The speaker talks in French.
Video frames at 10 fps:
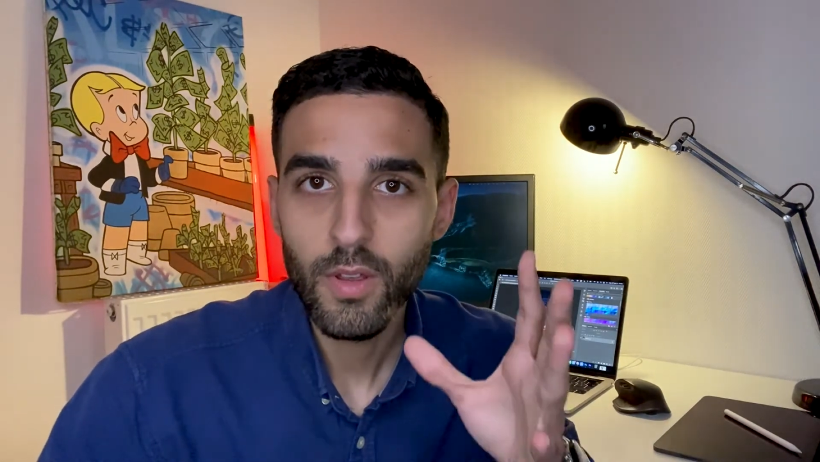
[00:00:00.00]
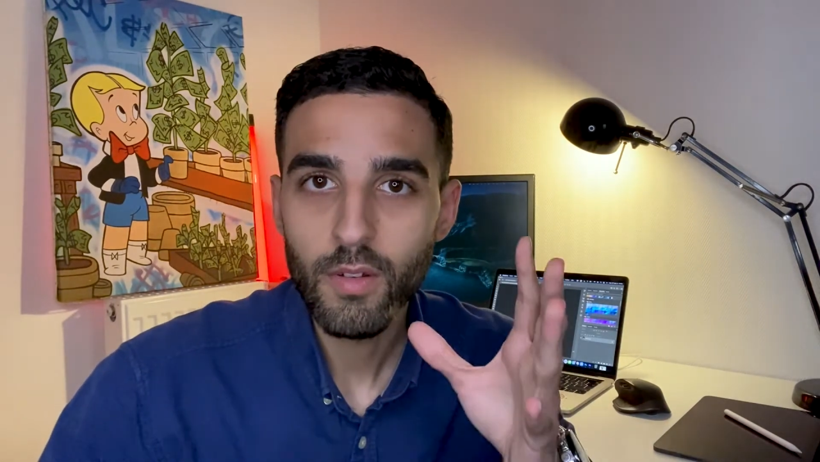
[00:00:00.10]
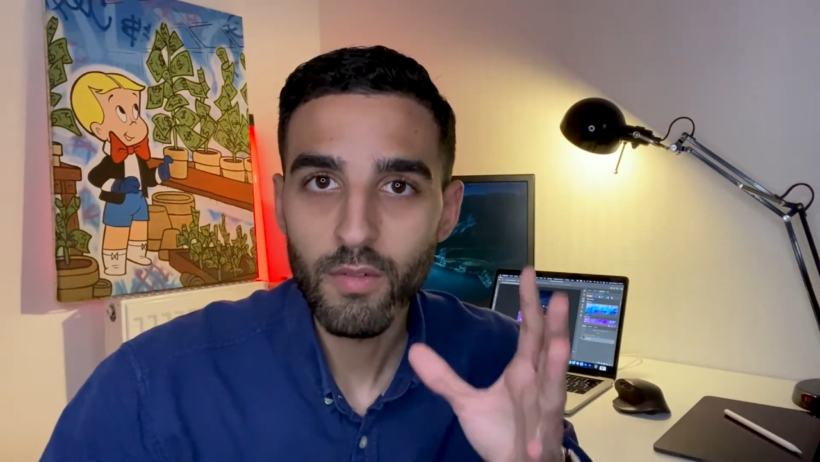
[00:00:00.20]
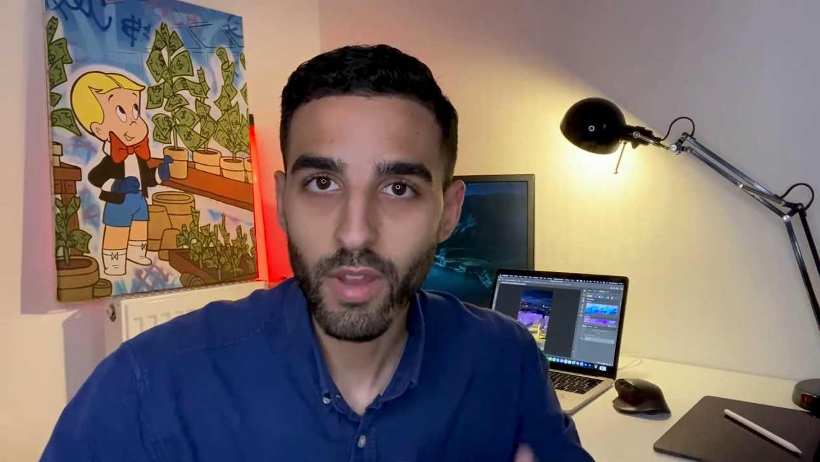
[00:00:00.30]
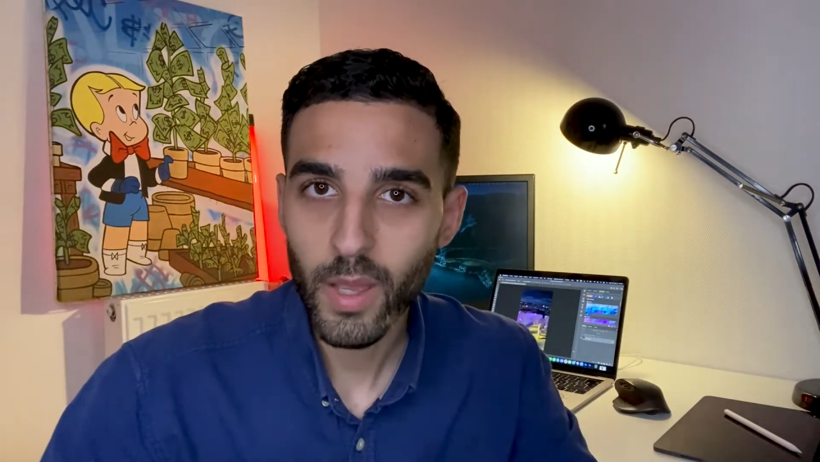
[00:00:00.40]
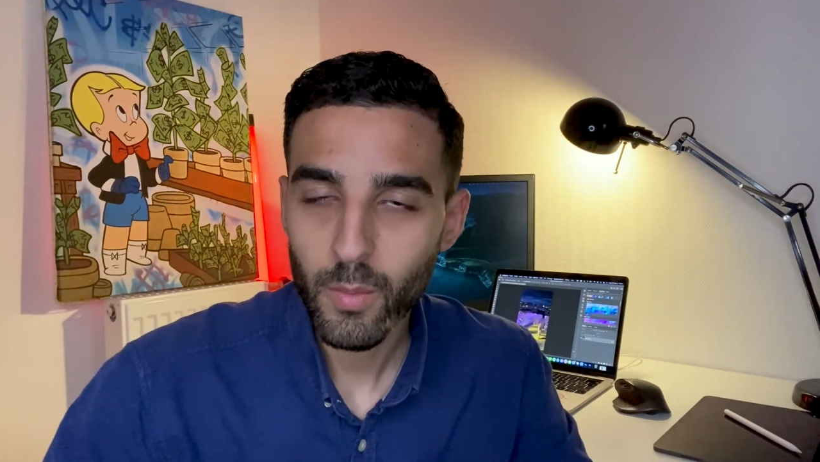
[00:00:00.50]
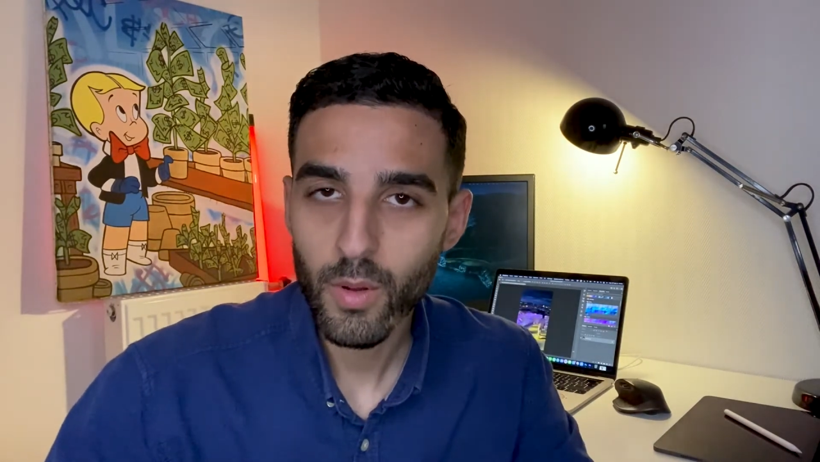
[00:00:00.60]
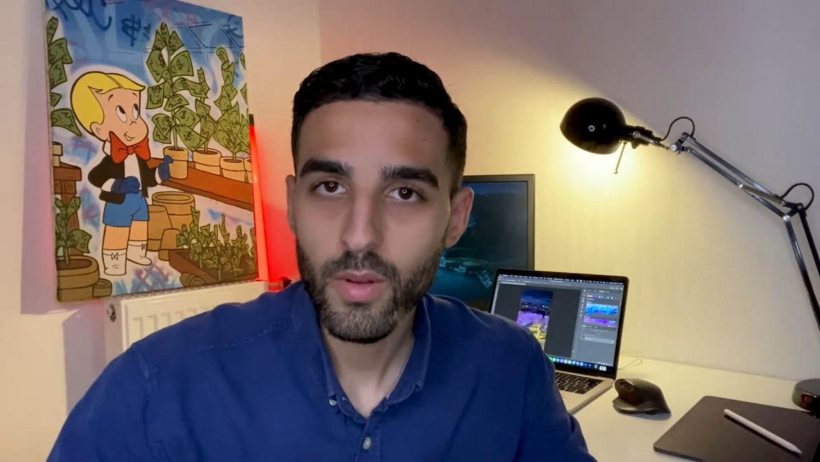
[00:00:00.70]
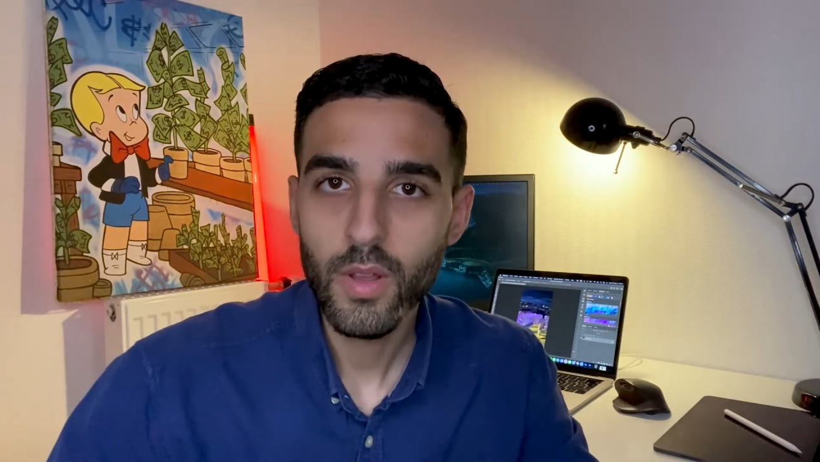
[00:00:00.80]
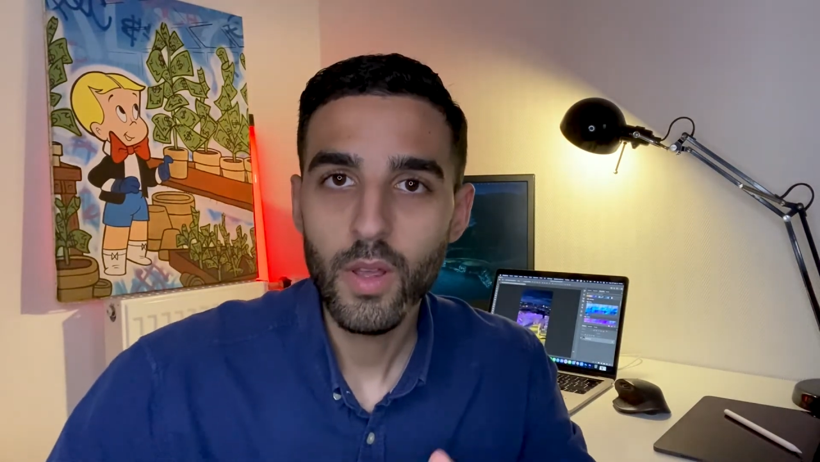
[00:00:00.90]

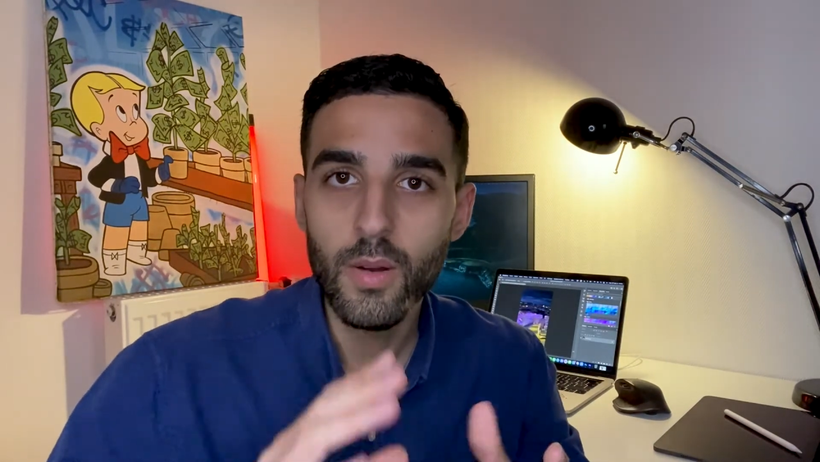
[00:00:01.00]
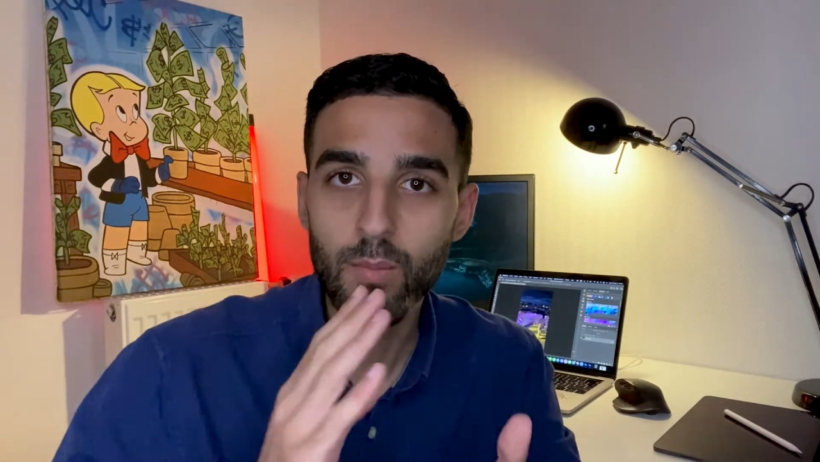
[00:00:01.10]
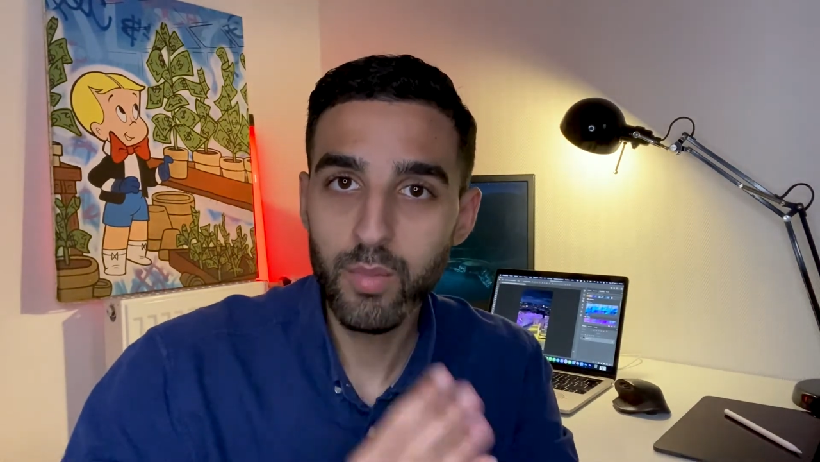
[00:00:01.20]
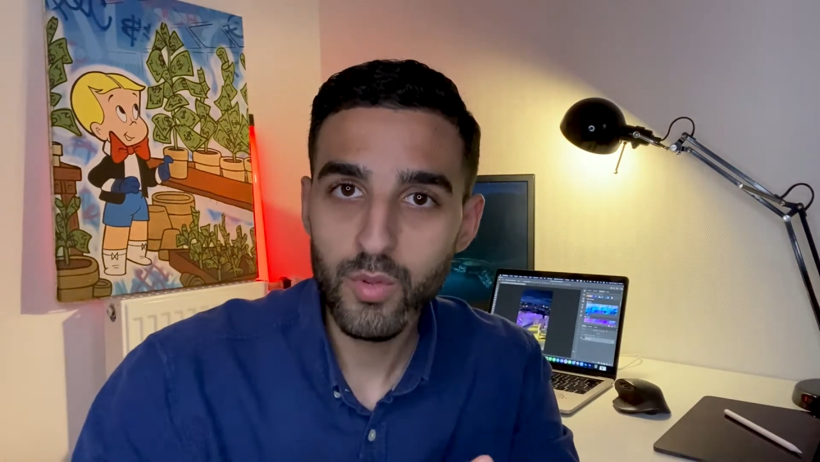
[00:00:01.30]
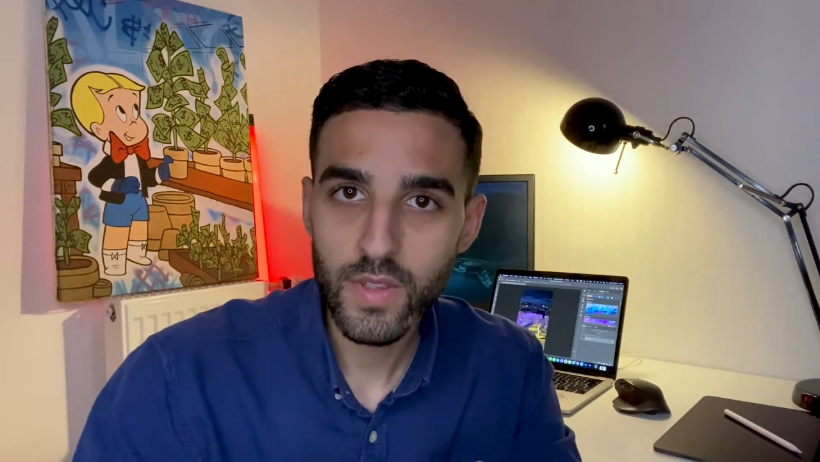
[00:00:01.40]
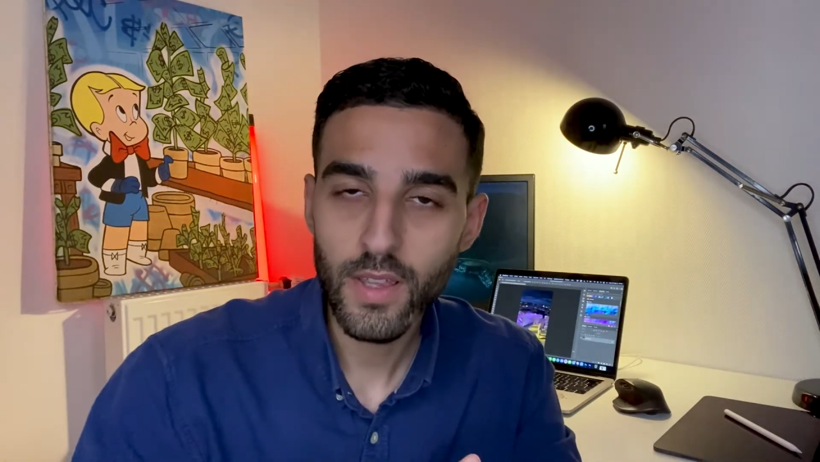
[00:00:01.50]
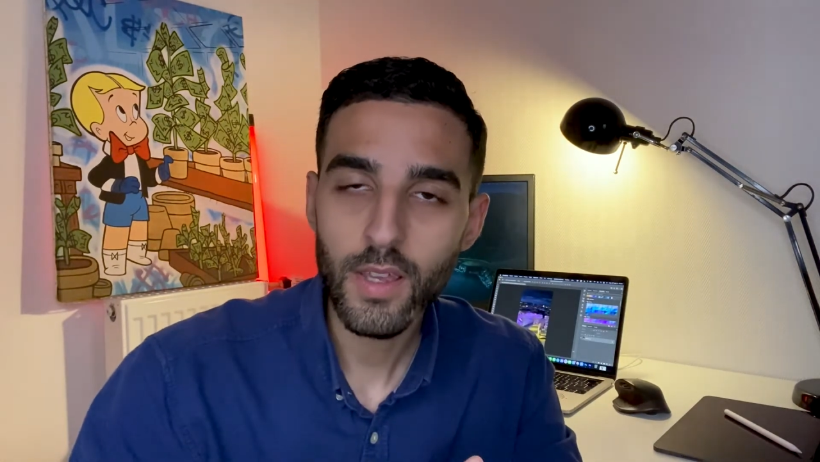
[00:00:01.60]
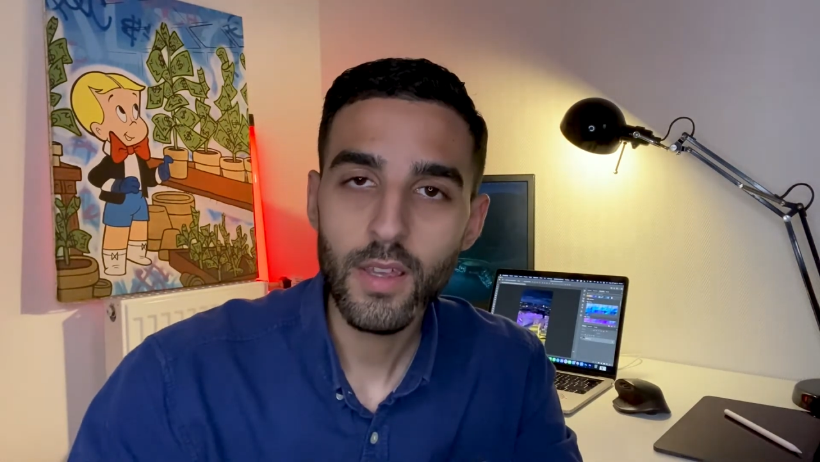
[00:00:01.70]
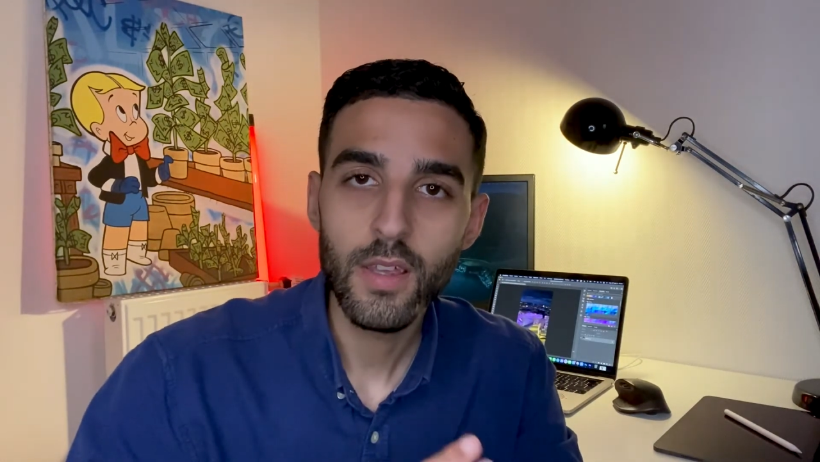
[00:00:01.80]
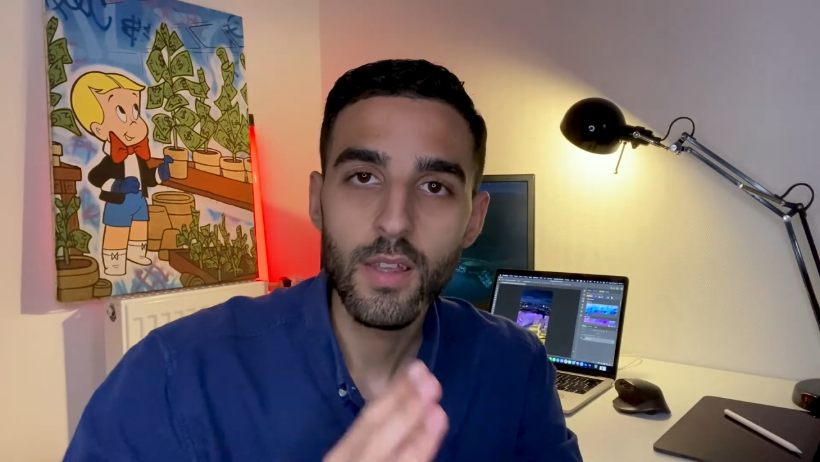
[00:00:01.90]
vraiment
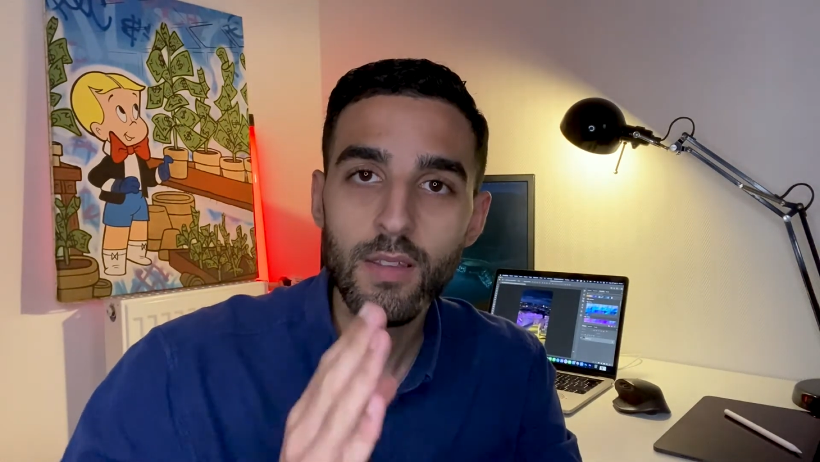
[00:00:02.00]
booster